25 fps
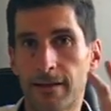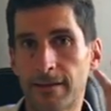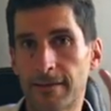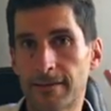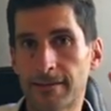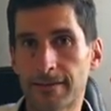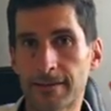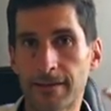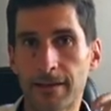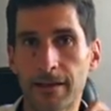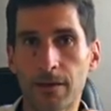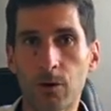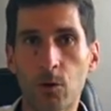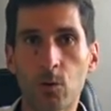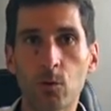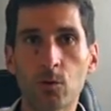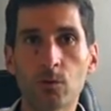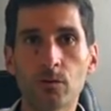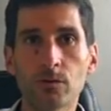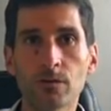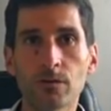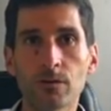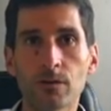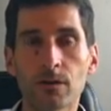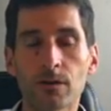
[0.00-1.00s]

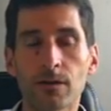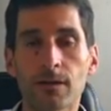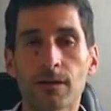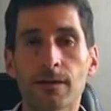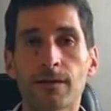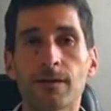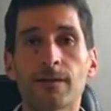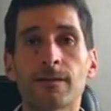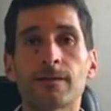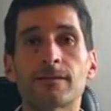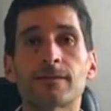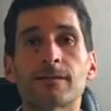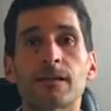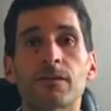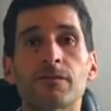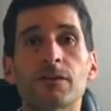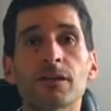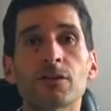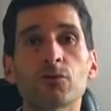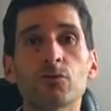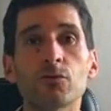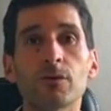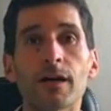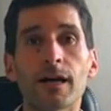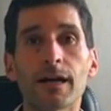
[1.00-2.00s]
Sclérose, ça
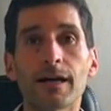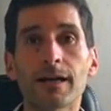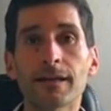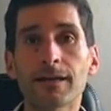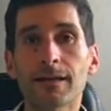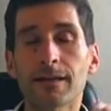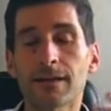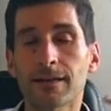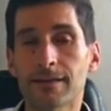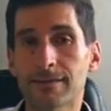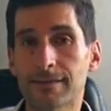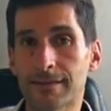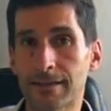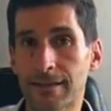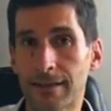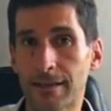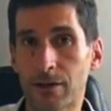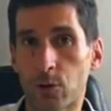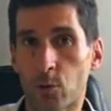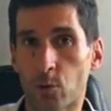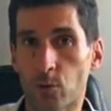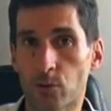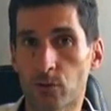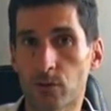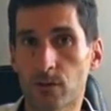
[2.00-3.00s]
vient du grec
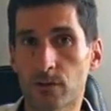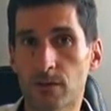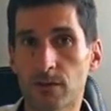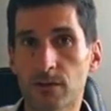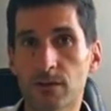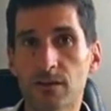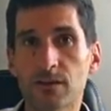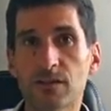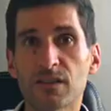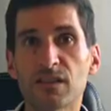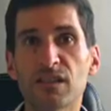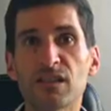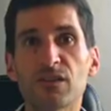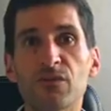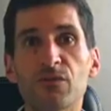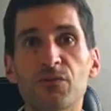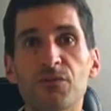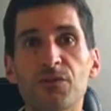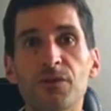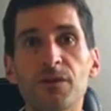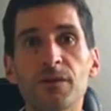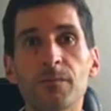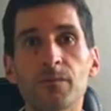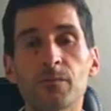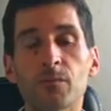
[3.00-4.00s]
scléros, qui
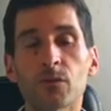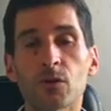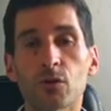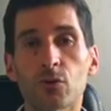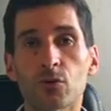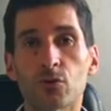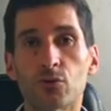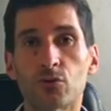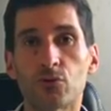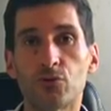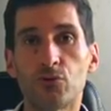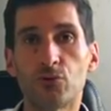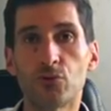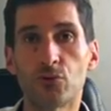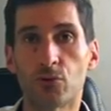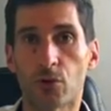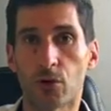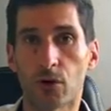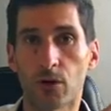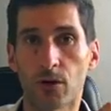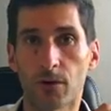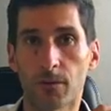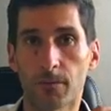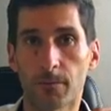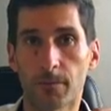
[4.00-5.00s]
signifie
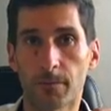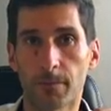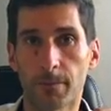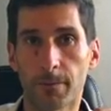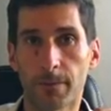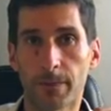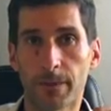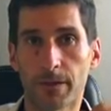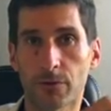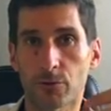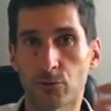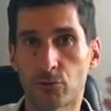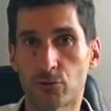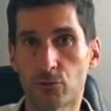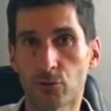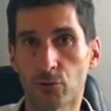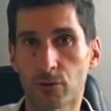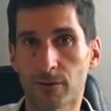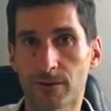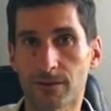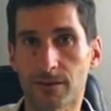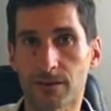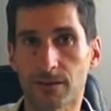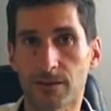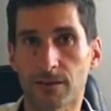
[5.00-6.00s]
dur,
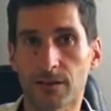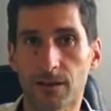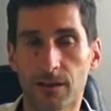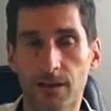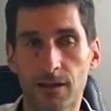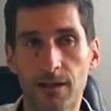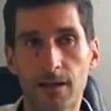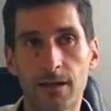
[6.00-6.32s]
durcir.